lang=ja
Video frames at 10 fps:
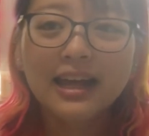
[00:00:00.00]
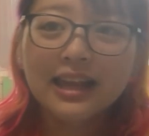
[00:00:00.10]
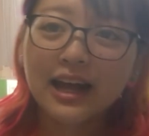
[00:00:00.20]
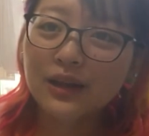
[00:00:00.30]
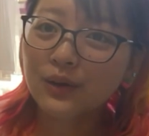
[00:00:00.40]

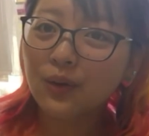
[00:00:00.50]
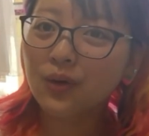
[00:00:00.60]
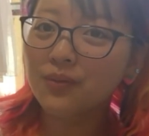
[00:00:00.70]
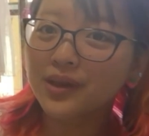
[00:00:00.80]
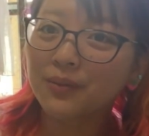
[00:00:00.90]
でこ
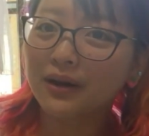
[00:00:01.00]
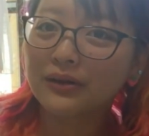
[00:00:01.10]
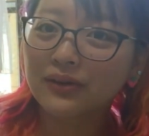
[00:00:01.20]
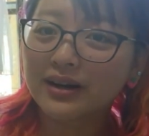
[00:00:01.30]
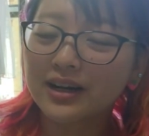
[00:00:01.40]
こ見てもら
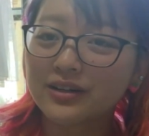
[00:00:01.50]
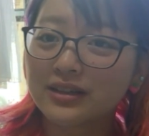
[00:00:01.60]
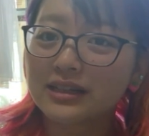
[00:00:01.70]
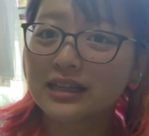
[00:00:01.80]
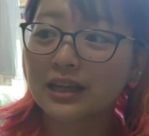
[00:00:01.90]
うと分かるん
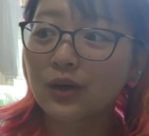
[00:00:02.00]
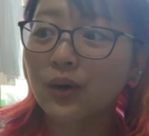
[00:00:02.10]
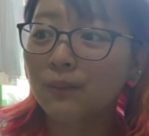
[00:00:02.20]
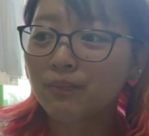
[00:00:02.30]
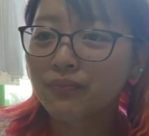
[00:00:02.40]
ですけ
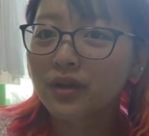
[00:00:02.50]
ど、